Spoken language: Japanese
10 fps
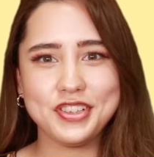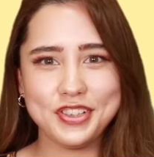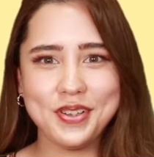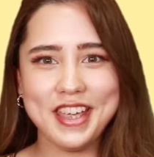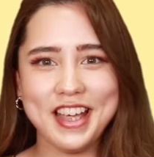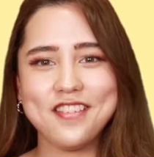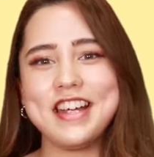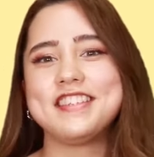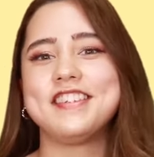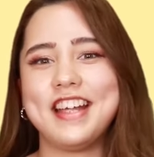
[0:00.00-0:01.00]
出張英会
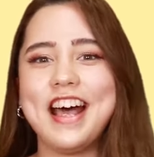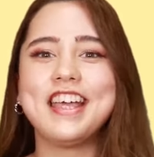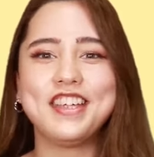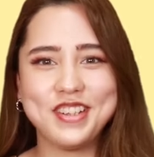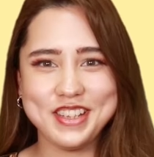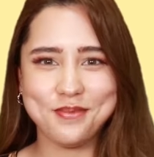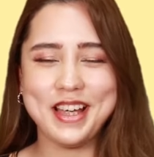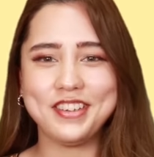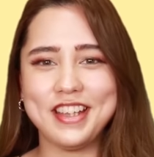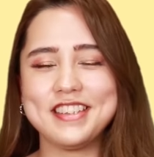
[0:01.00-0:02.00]
話レッスンなら、
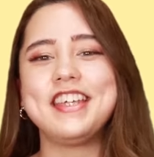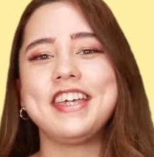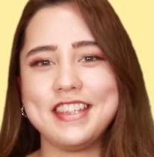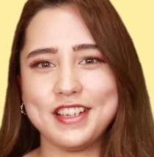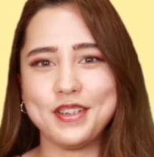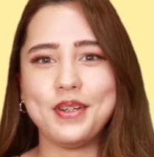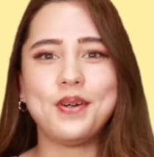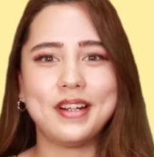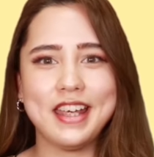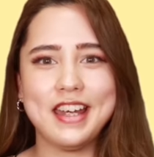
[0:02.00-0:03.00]
イングリッシュパートナーズで検索、
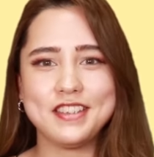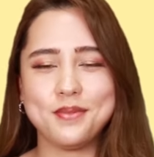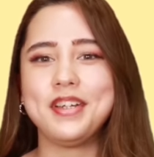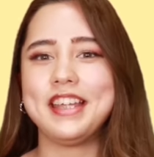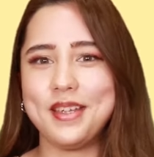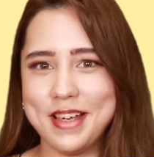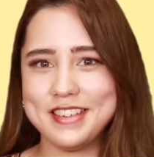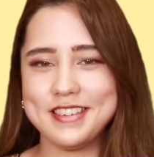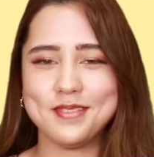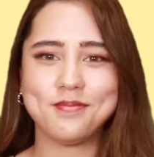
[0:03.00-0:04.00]
オンラインレッスンもやって
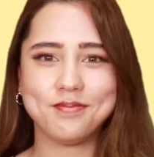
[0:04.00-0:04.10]
ます。